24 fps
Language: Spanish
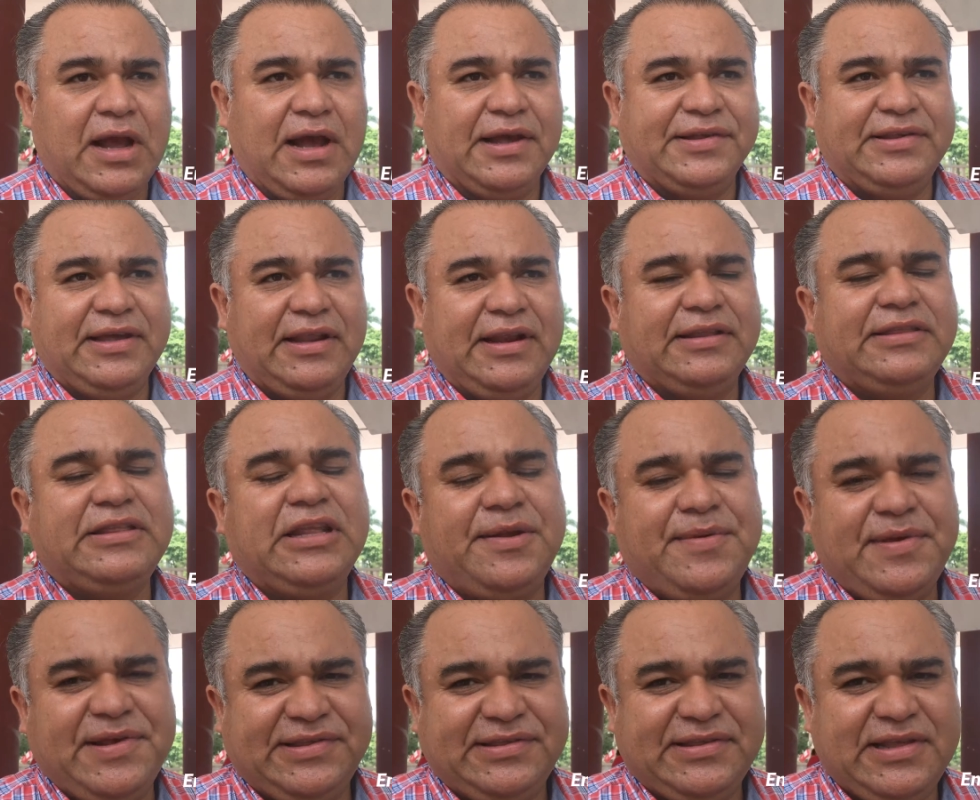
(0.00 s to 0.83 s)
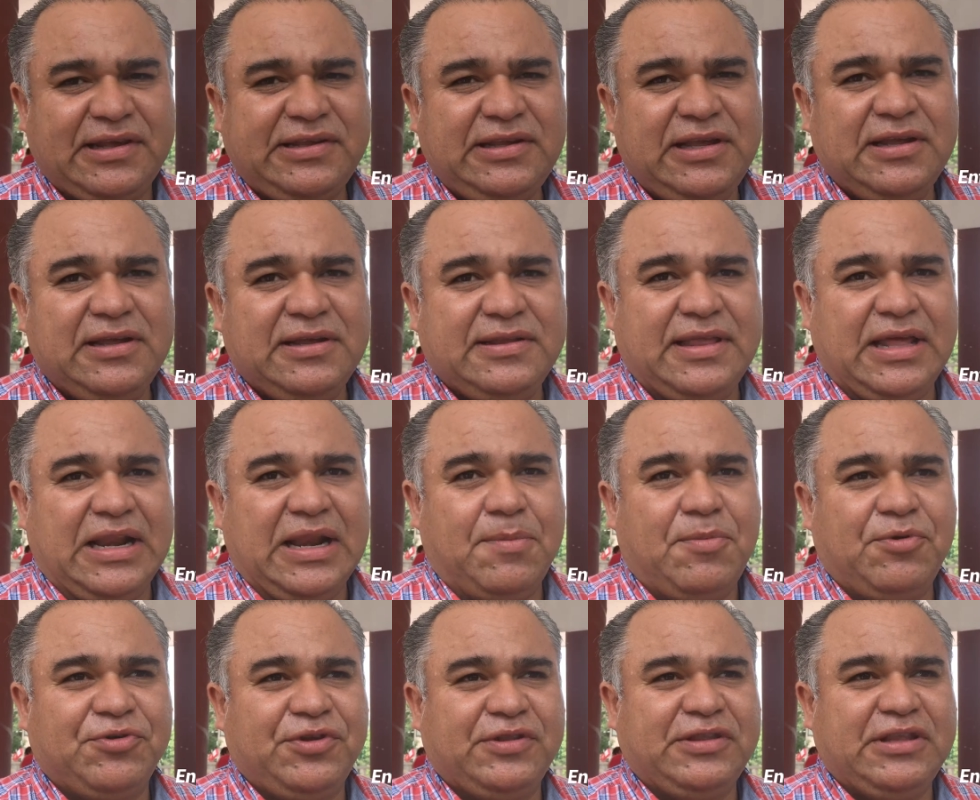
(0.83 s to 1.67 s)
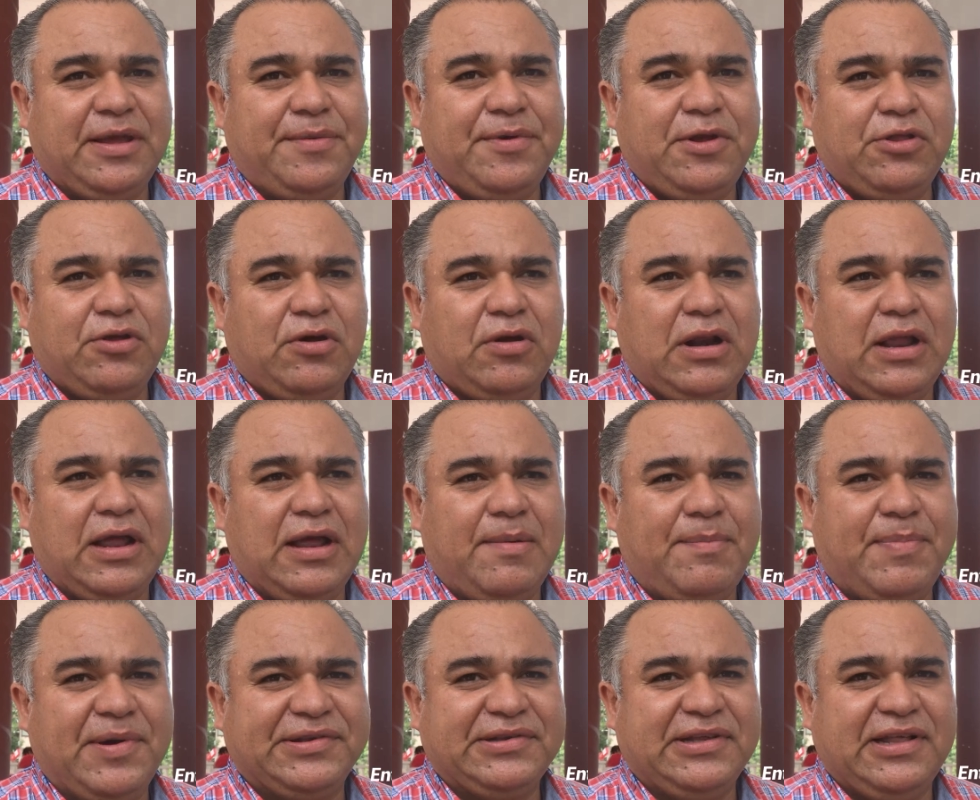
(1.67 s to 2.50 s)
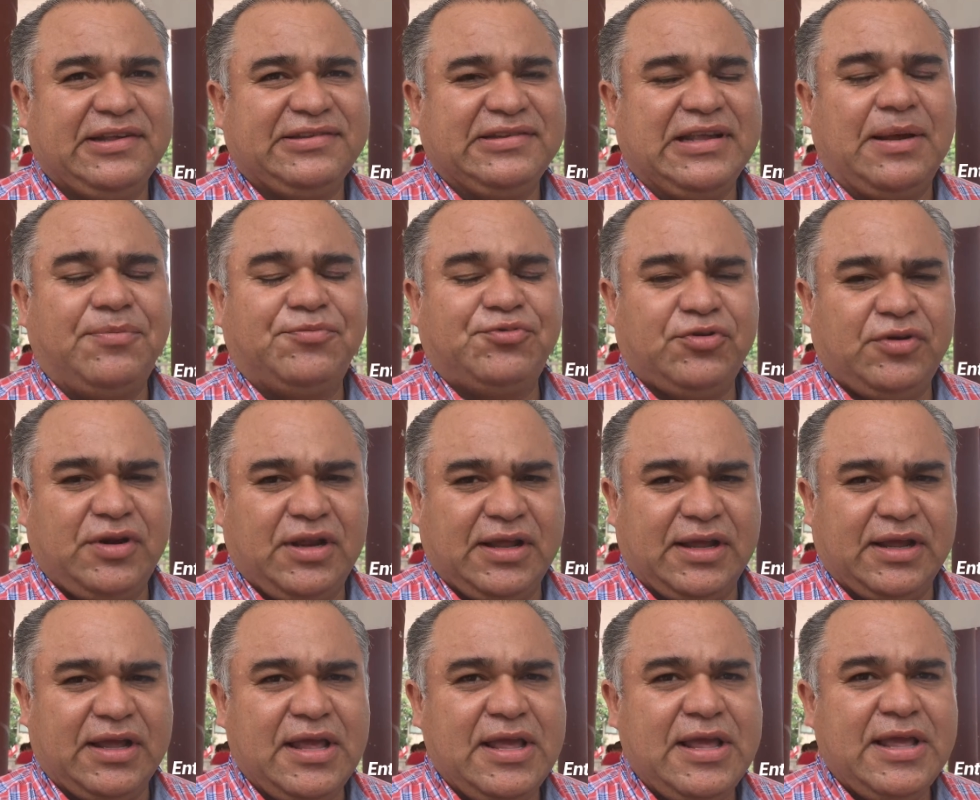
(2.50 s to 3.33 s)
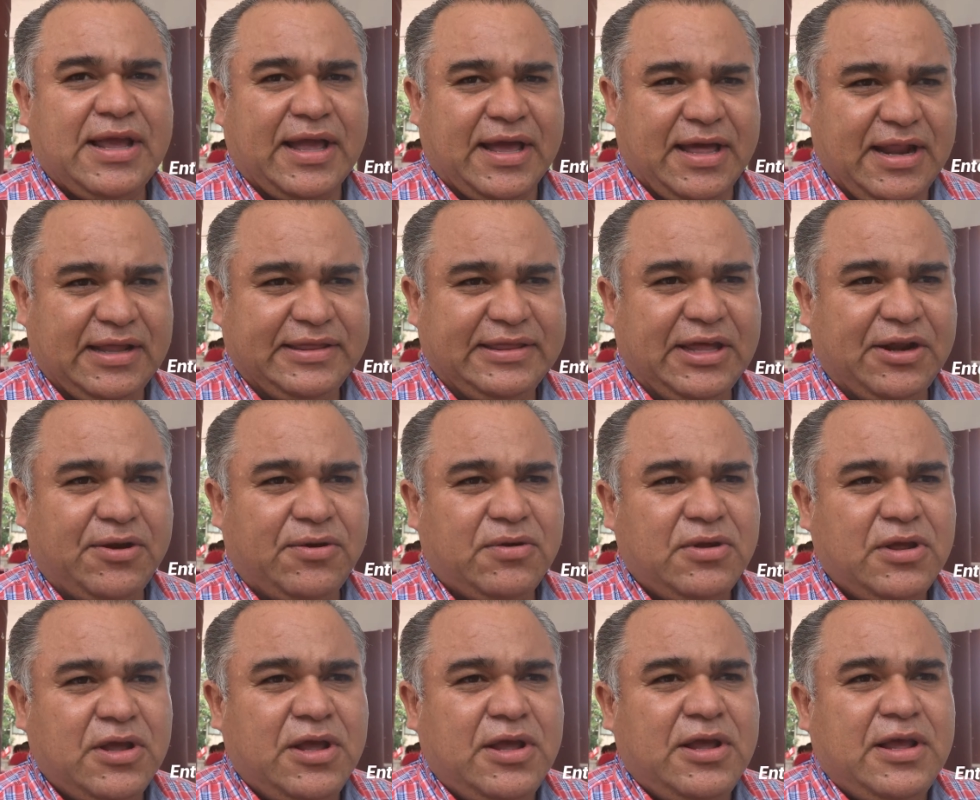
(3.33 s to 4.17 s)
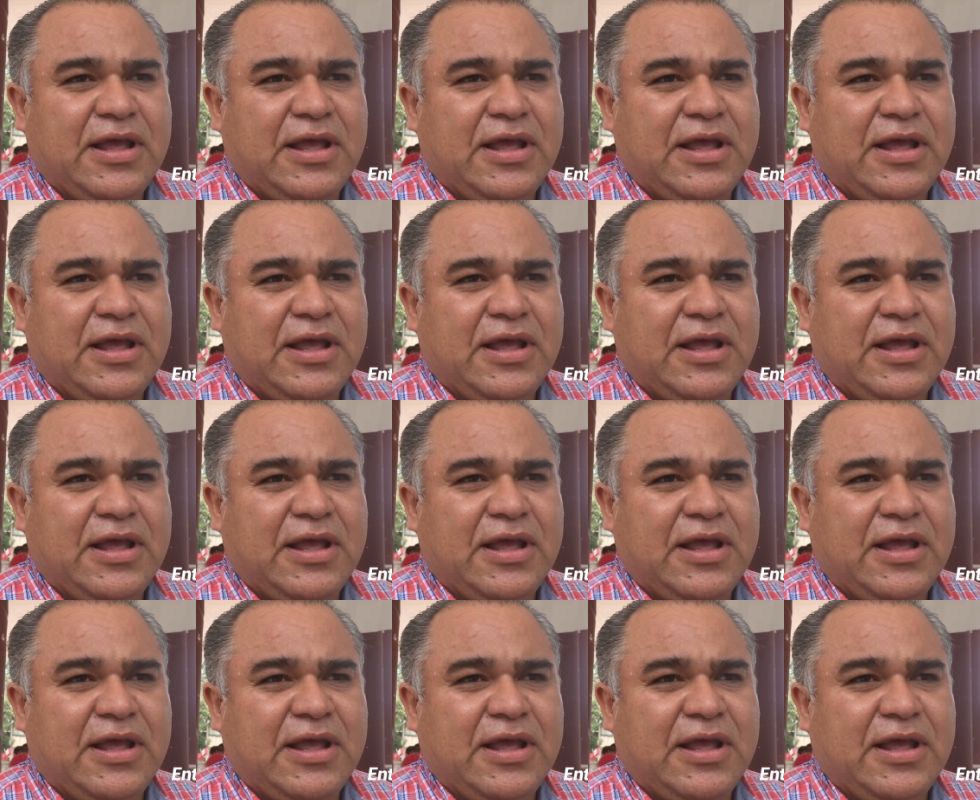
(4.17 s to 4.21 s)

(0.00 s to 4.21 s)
hacer entrevistas. Tenemos ahorita vino la empresa de Samsung de Querétaro.